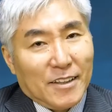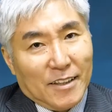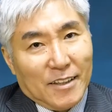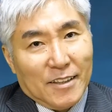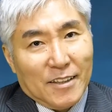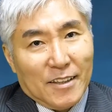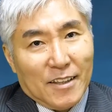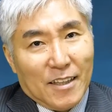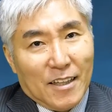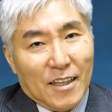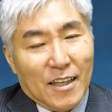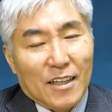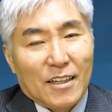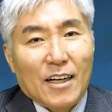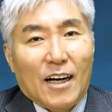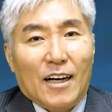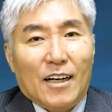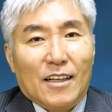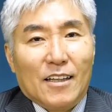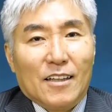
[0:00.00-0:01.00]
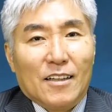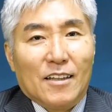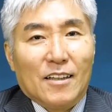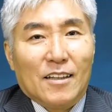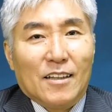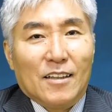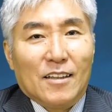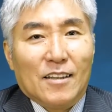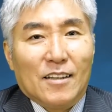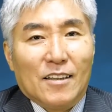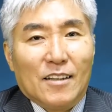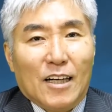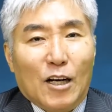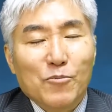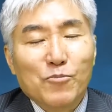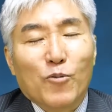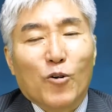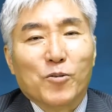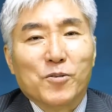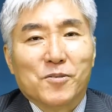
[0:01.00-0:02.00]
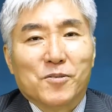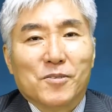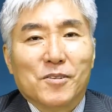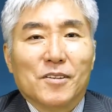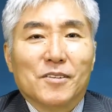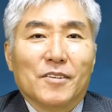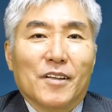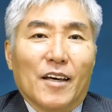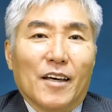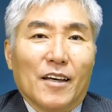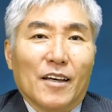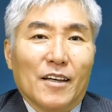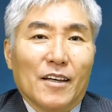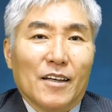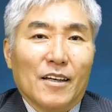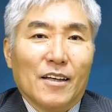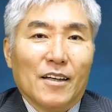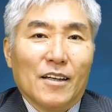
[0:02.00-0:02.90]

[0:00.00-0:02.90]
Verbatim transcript: に映画「乱暴」について